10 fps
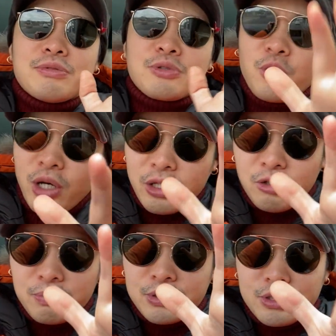福岡に
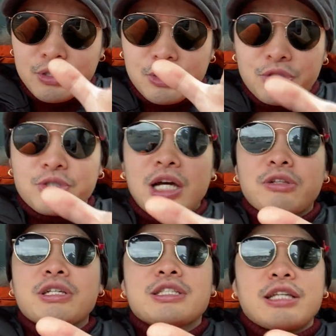オープンするチューダー
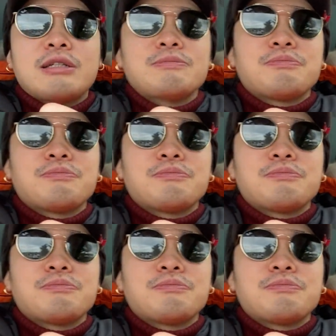のですね、